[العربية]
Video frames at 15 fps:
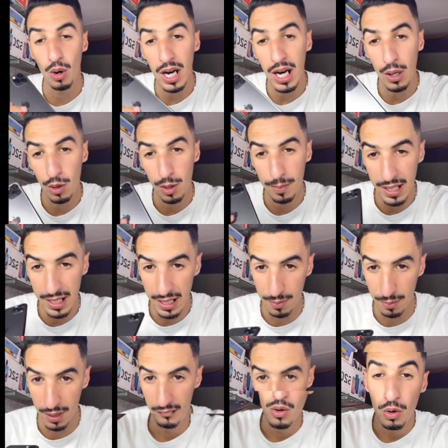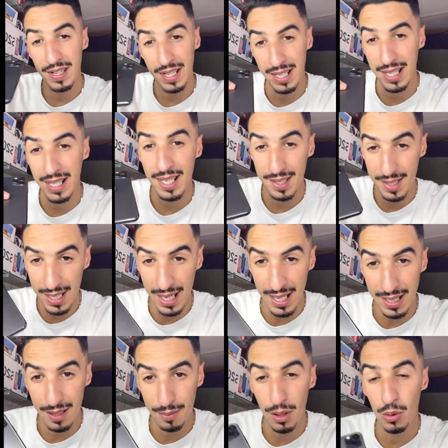مقاومه للماء فعلا
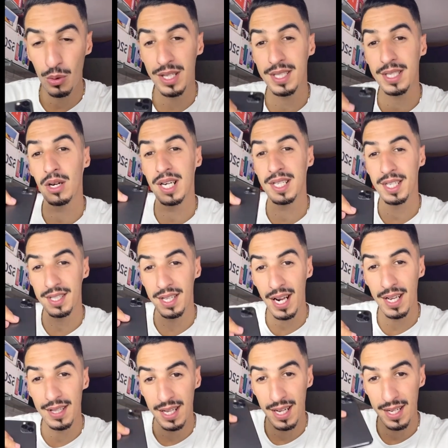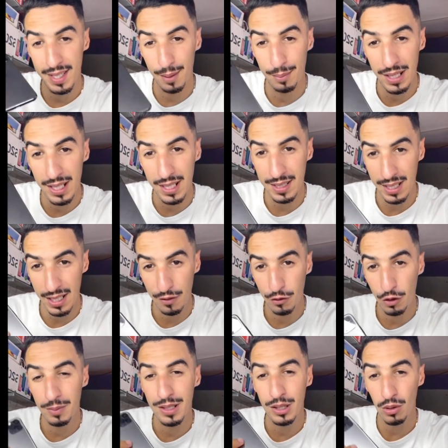كتكادي الماء وكتقدر انها تحمي لك
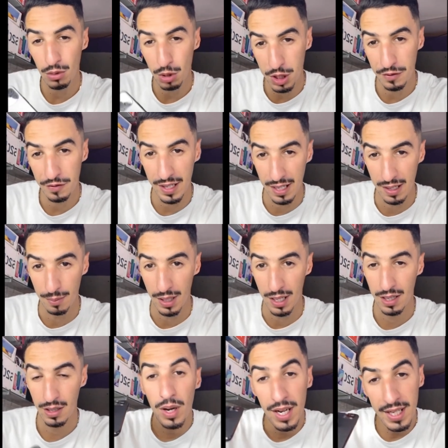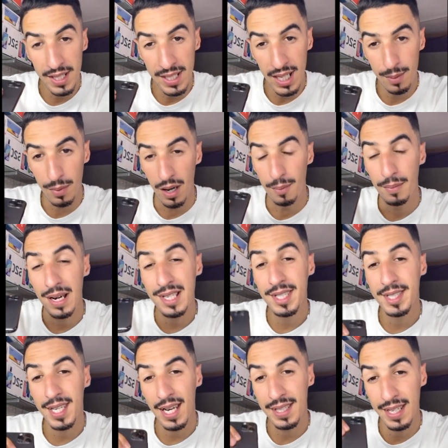التليفون ما يدخلش فيه الماء وانما مع
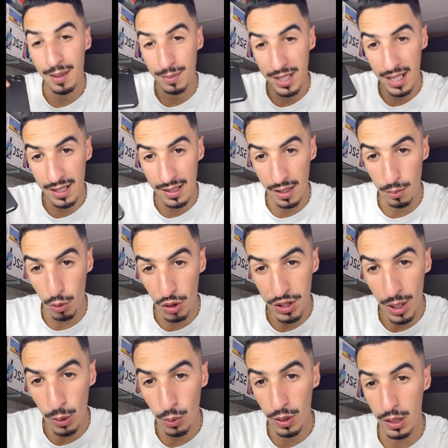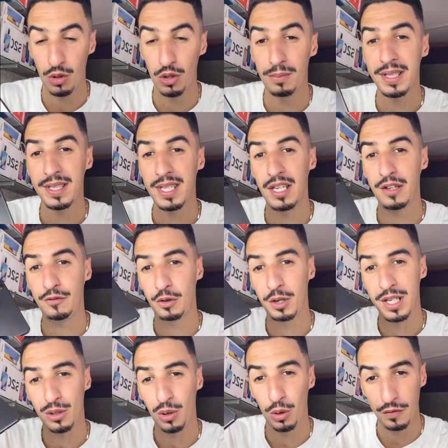الاستخدام ديالك المطول كل ما التليفون
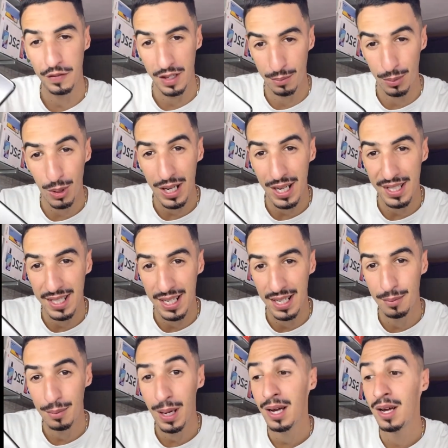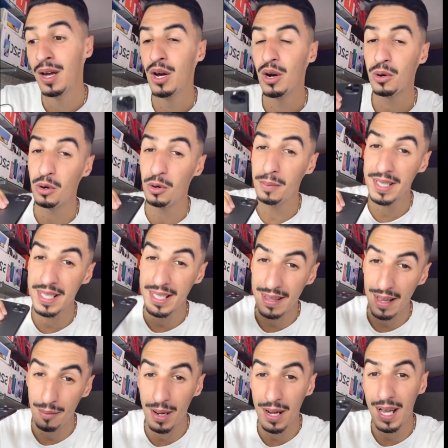كيدخل فيه البقع ديال الماء كل ما ديك
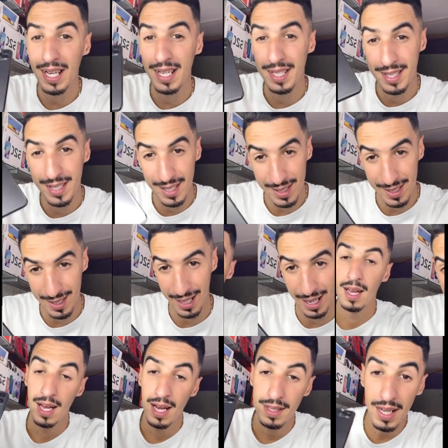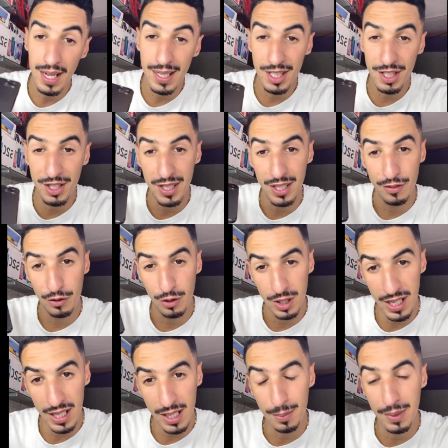الطبقه كتزيد تضعف هذا علاش التليفون
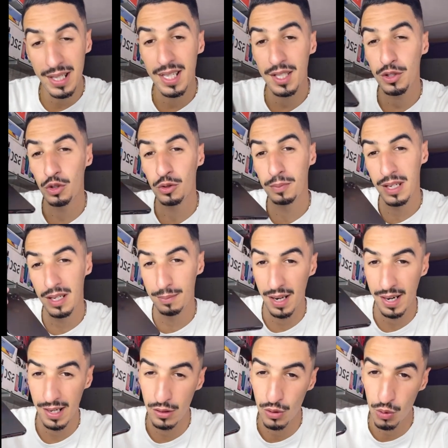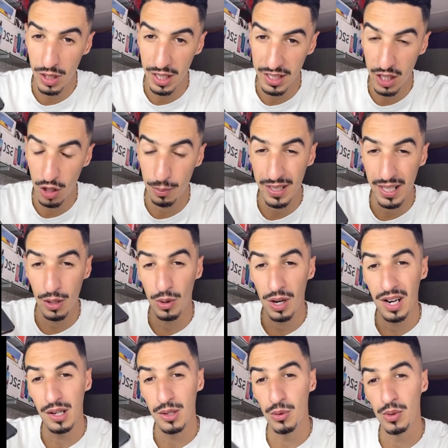ديالك ملي كتعوم به المره الاولانيه وما
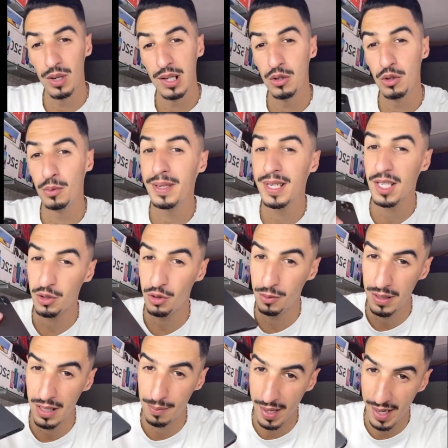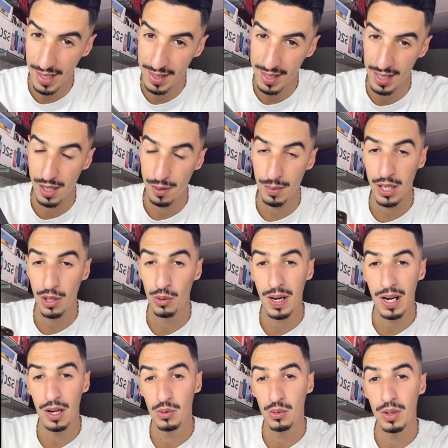كيوقع له والو ملي كتعوم به المره الثانيه ما
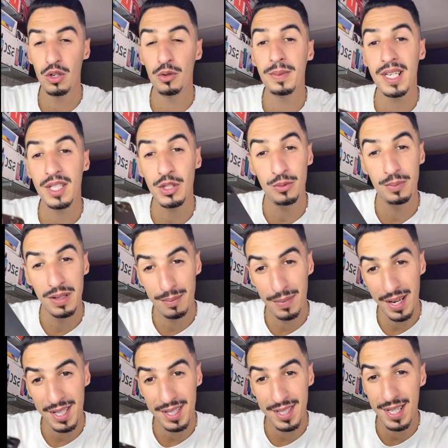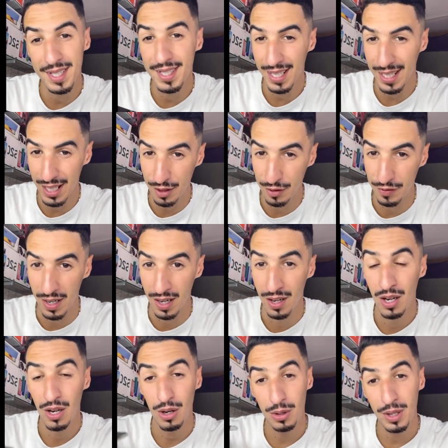كيوقع له والو ملي كتعوم به المره الثالثه كيطفى
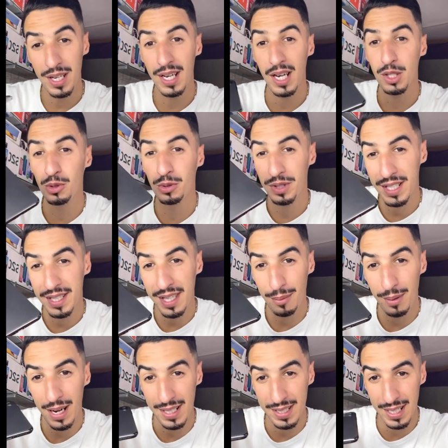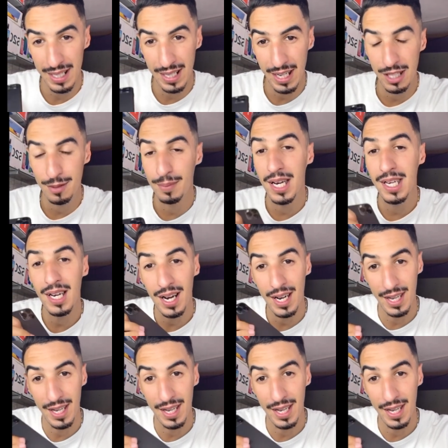اوكي كتكون ديك الطبقه ديال الحمايه